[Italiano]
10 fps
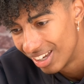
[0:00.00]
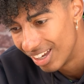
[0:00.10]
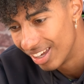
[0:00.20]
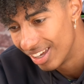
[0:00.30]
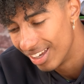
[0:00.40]

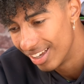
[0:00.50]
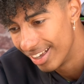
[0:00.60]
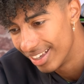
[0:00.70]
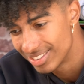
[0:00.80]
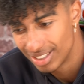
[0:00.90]

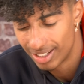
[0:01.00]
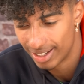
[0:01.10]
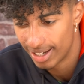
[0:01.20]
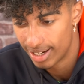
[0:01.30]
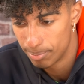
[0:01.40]
Eh, è stata una
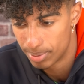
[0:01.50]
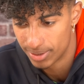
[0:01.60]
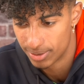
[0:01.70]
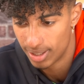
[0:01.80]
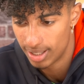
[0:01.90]
gara
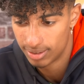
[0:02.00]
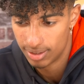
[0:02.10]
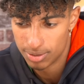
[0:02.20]
impressionante,